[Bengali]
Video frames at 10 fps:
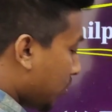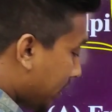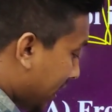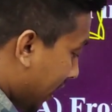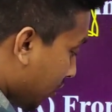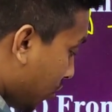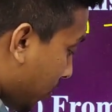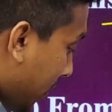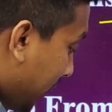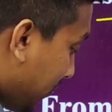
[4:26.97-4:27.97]
তুমি খেয়াল
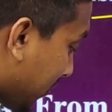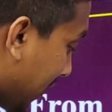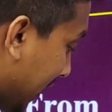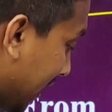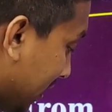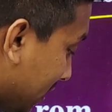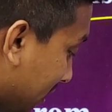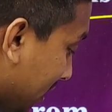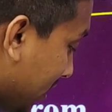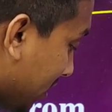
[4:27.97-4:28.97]
করবা
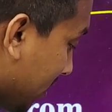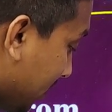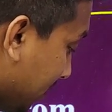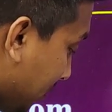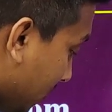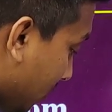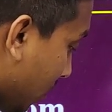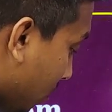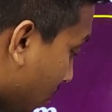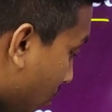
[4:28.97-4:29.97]
ইনসিস্ট
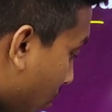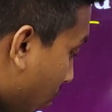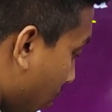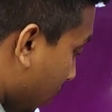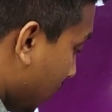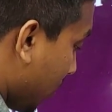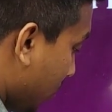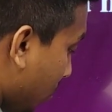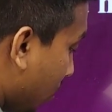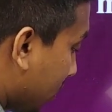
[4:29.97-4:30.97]
অন
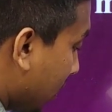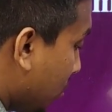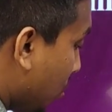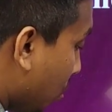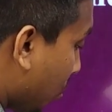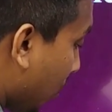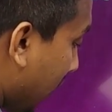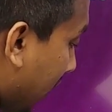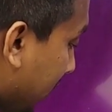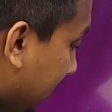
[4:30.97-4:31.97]
অর্থাৎ জোর করা